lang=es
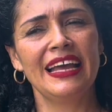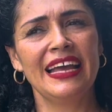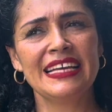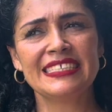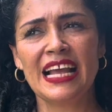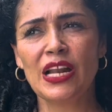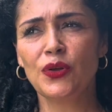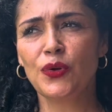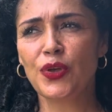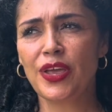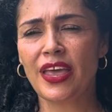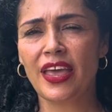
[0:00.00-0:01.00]
Es
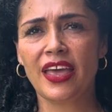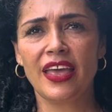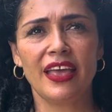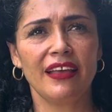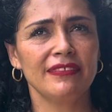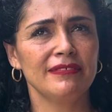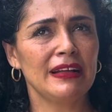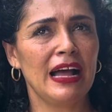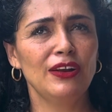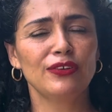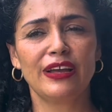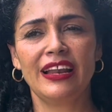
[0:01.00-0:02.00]
algo que
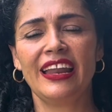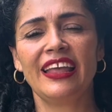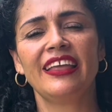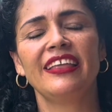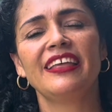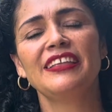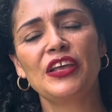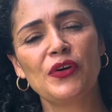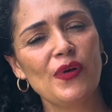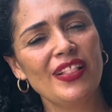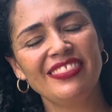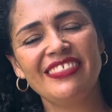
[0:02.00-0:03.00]
a lo que le
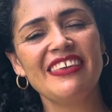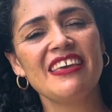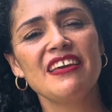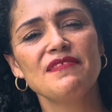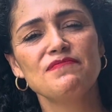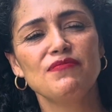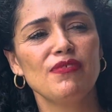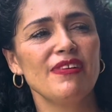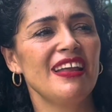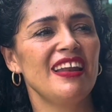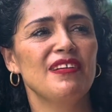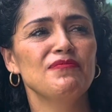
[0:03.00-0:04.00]
dedico el tiempo,
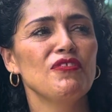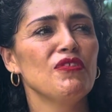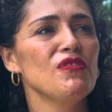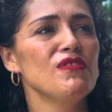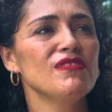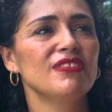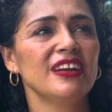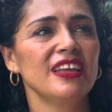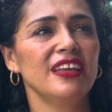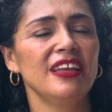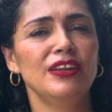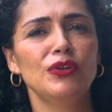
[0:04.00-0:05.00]
el amor
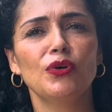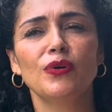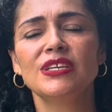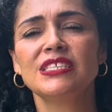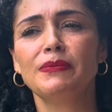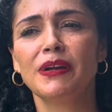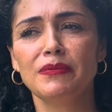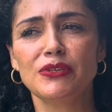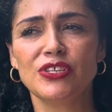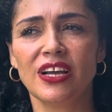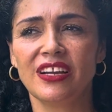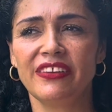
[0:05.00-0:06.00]
y no es para mí
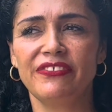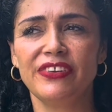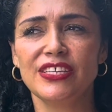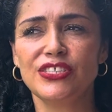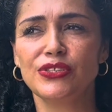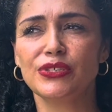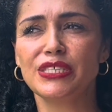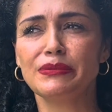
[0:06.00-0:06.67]
un sacrificio, es